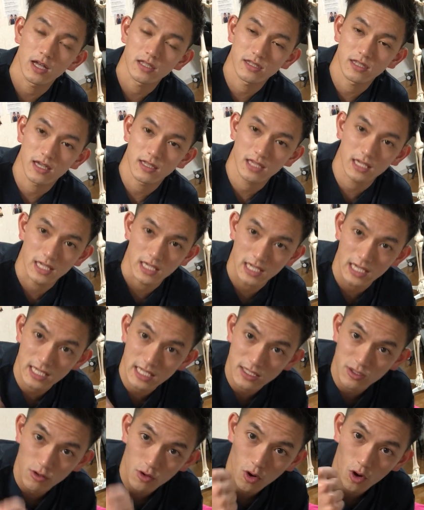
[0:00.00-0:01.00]
かったらぜひ、いい
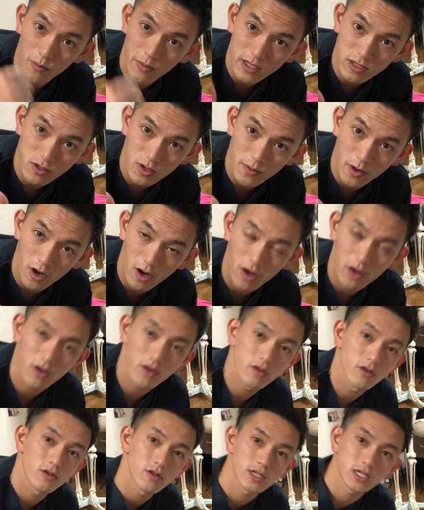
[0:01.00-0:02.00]
ねとコメント
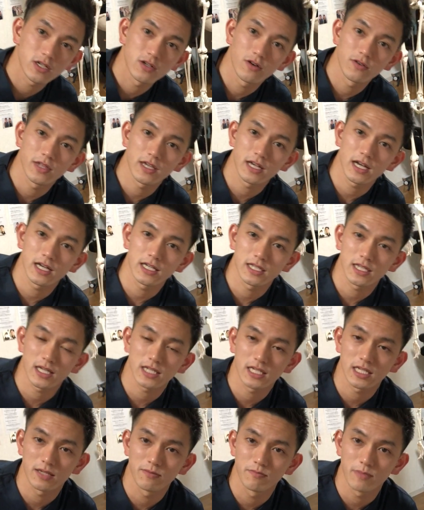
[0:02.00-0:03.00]
もよろしくお願いいた
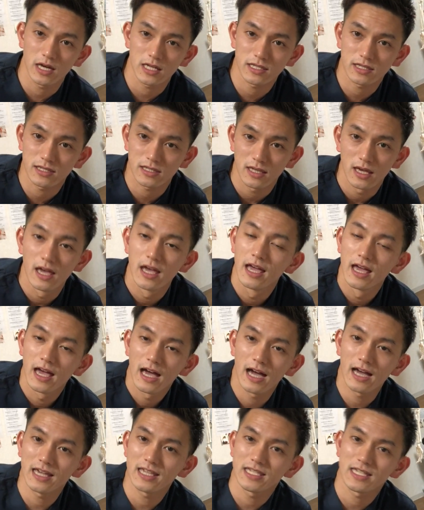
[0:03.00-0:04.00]
します。
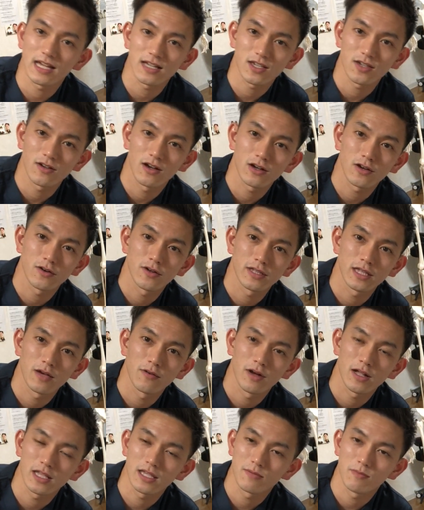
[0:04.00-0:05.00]
はい、じゃあ今日はこれで
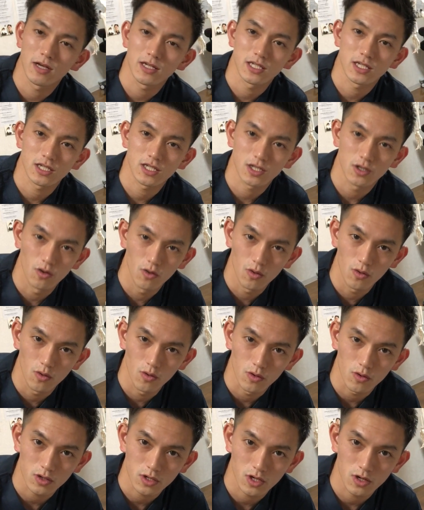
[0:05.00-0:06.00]
終わりにしま
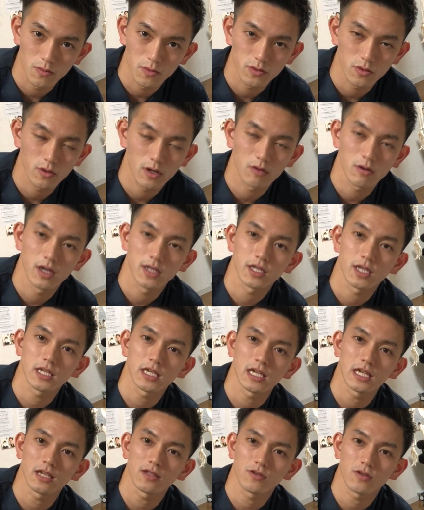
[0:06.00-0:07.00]
しょう。今日も動画をご覧いただ
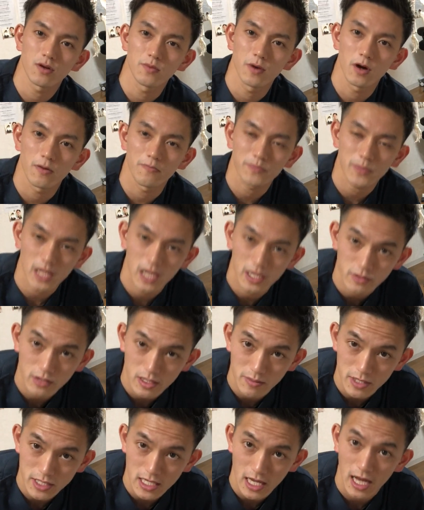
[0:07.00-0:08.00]
き、どうもありがとうご
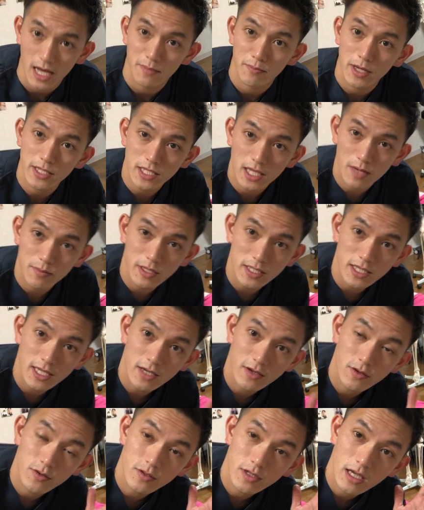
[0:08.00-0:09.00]
ざいました。また見
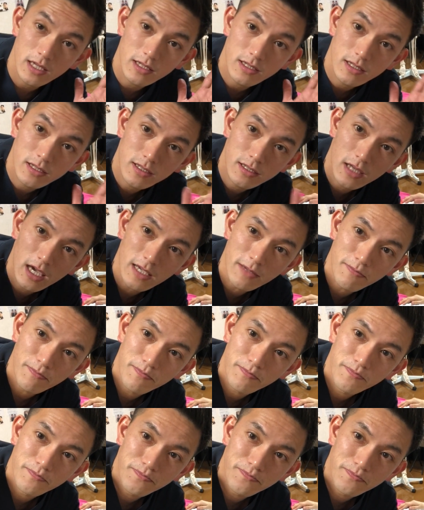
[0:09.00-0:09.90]
てください。